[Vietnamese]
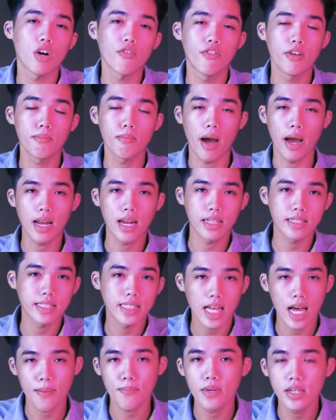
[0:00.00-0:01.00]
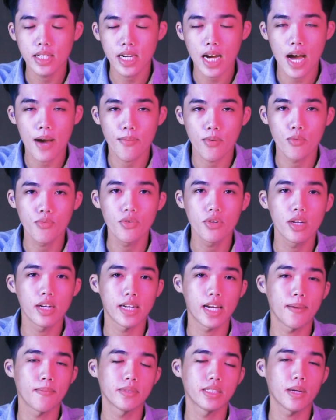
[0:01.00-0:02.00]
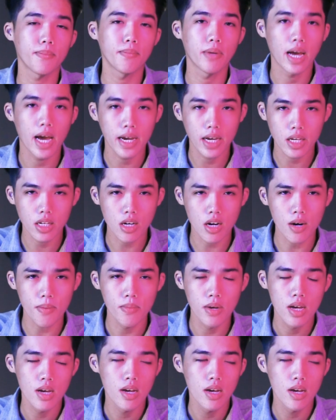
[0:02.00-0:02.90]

cho phiên 7 là 8GB cũng như là 512GB ROM.